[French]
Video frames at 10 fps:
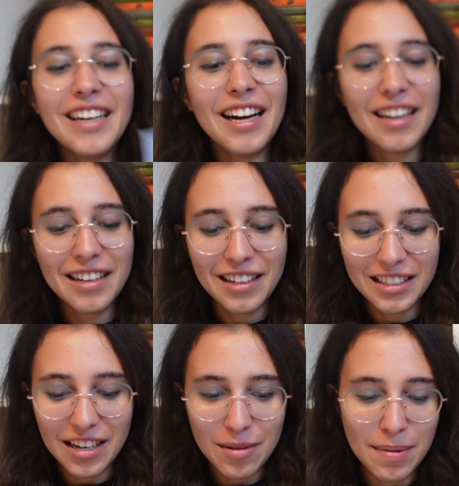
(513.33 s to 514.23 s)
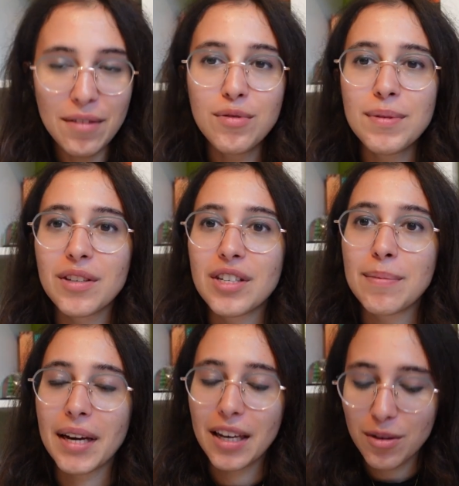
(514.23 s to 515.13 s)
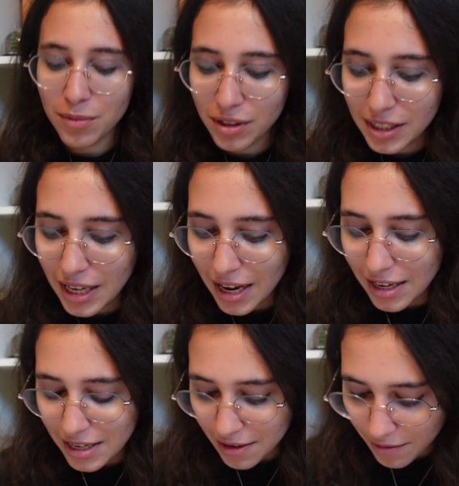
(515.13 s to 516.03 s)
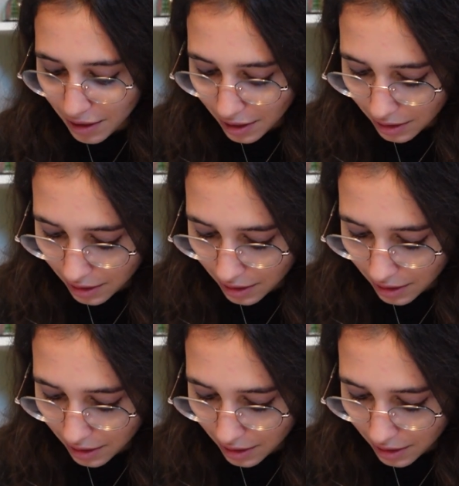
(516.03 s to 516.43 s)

Euh, j'avais pas vu parce que j'ai précommandé un livre.